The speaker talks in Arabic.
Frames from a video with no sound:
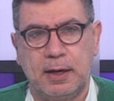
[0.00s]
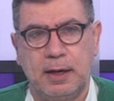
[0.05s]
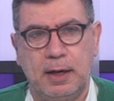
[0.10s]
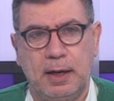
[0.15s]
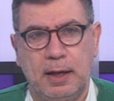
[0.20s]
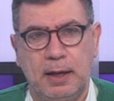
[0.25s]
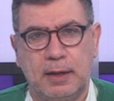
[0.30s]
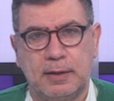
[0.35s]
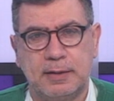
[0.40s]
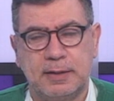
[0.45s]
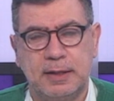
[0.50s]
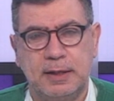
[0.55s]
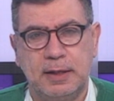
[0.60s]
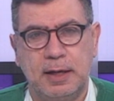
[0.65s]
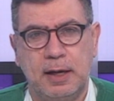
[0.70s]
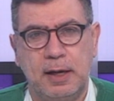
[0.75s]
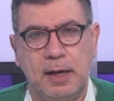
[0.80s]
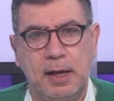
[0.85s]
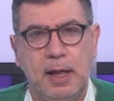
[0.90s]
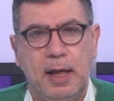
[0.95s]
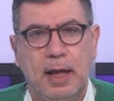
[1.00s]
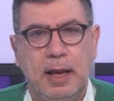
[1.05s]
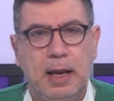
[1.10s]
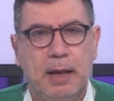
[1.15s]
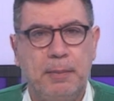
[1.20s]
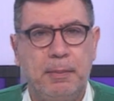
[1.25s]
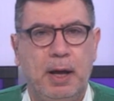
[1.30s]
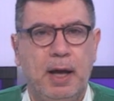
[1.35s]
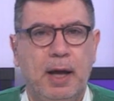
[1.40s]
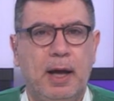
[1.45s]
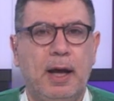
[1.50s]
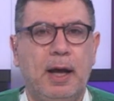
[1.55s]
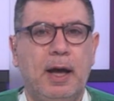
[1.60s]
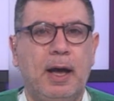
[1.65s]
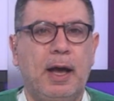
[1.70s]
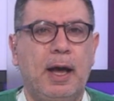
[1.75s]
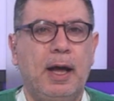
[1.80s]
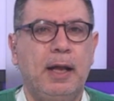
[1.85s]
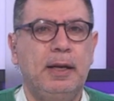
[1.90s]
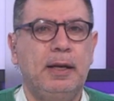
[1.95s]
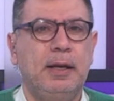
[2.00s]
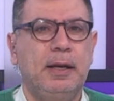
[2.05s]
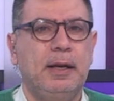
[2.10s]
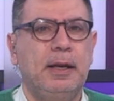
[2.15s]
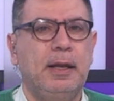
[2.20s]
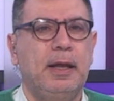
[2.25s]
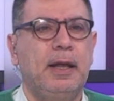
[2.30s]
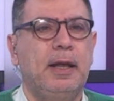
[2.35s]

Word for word: ليعطينا لمحه عن